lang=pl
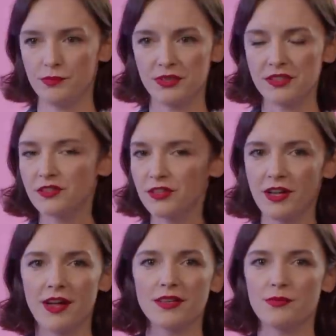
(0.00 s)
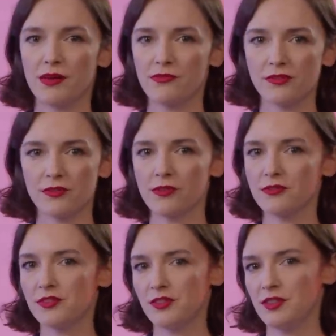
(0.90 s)
przestrzeganie
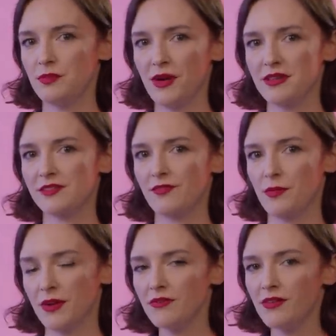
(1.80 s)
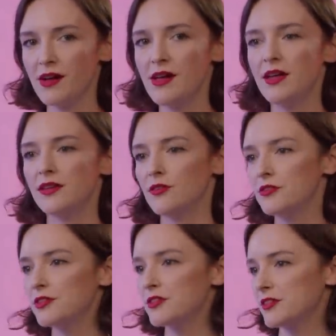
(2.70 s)
praworządności państwa prawa,
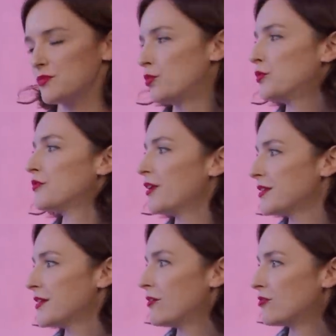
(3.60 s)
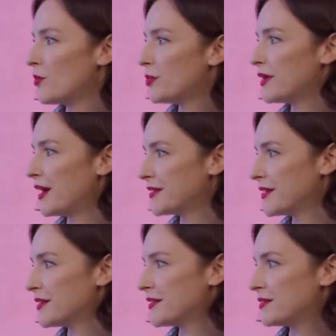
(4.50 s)
no i też budowanie Europy, a
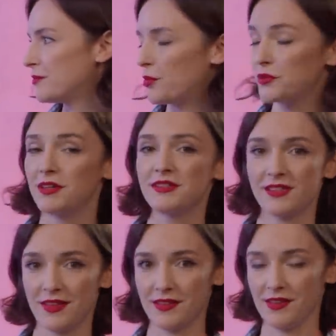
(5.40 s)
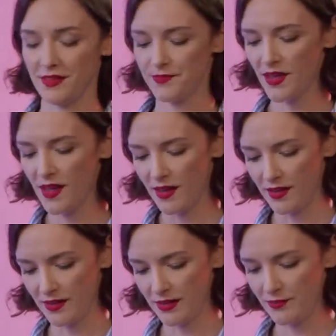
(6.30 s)
nie podgryzanie jej.
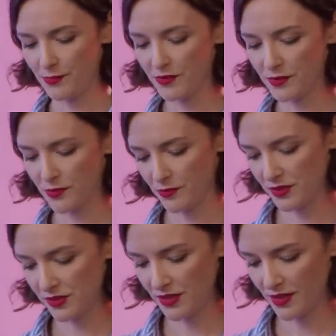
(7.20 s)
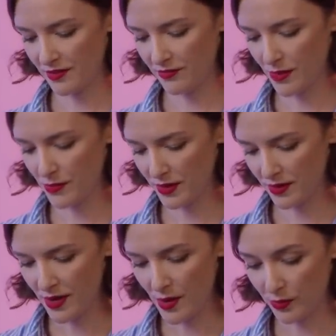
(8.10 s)
E, I w pewnym momencie
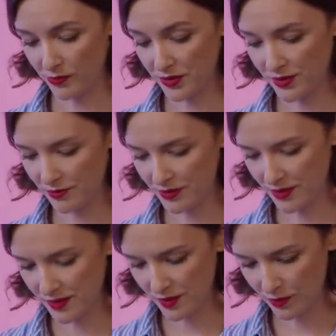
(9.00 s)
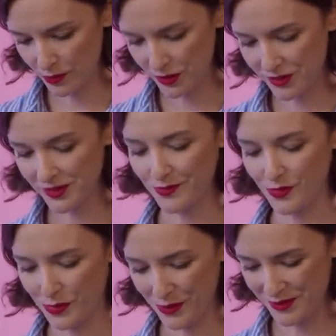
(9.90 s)
Weber powiedział, powiedział, teraz to przeczytam
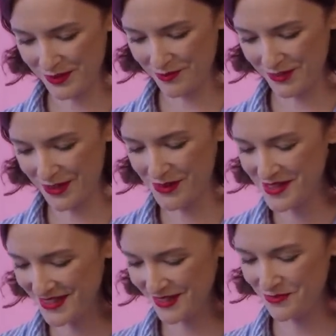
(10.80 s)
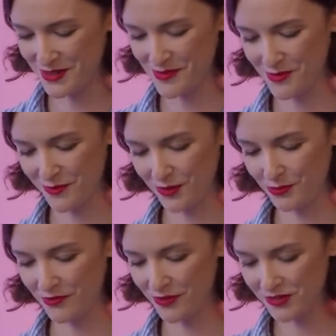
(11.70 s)
po polsku, żeby, żeby nie było
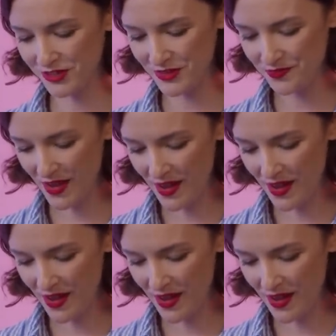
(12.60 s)
wątpliwości.